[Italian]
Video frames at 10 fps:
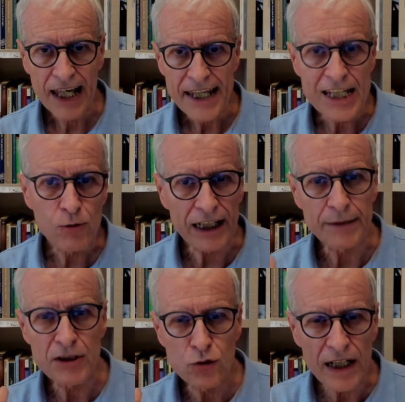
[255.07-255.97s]
in qualche
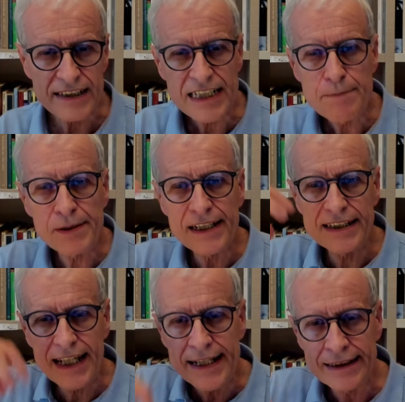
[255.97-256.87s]
misura si
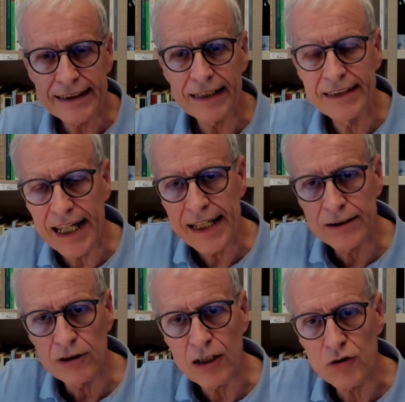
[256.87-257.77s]
ripresenta
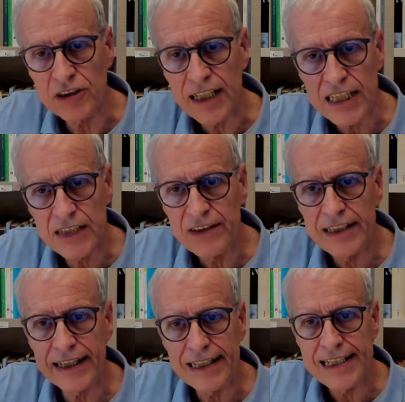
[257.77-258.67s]
dentro la società civile
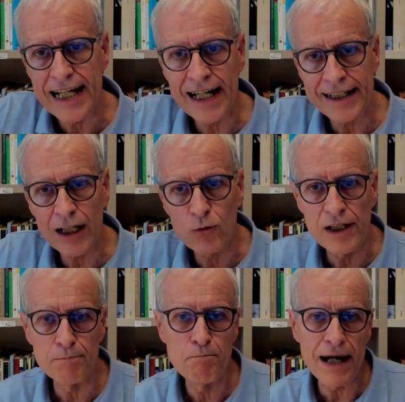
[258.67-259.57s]
hegeliana quel
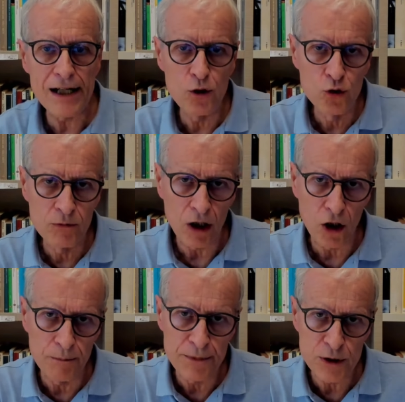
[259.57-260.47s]
bellum
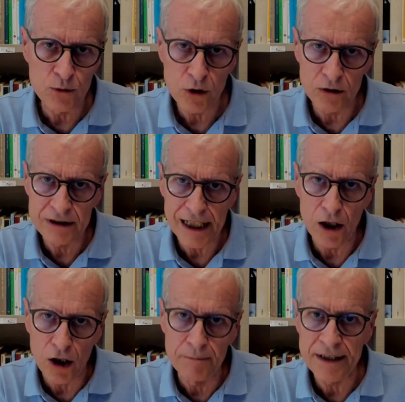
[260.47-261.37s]
omnium contra
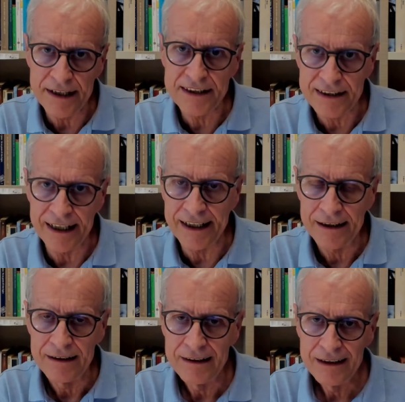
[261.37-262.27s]
omnes, eh?
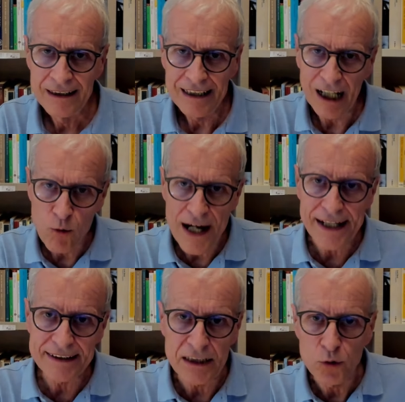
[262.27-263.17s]
la guerra
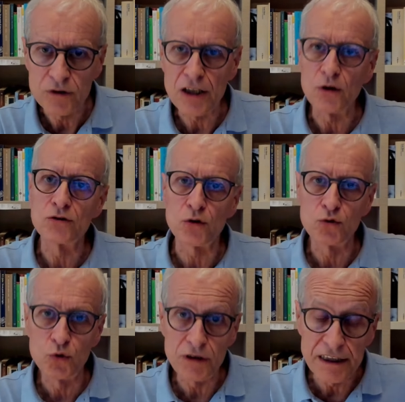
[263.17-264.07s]
di tutti contro
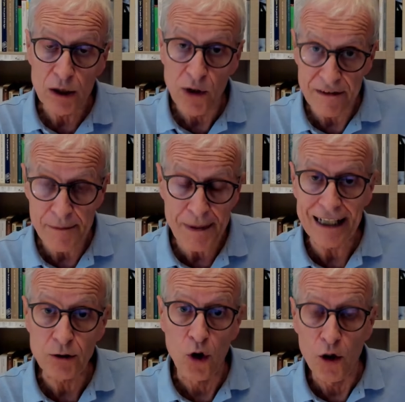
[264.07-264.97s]
tutti, di cui aveva
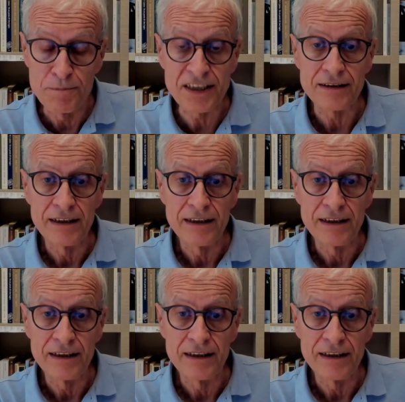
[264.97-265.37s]
parlato Hobbes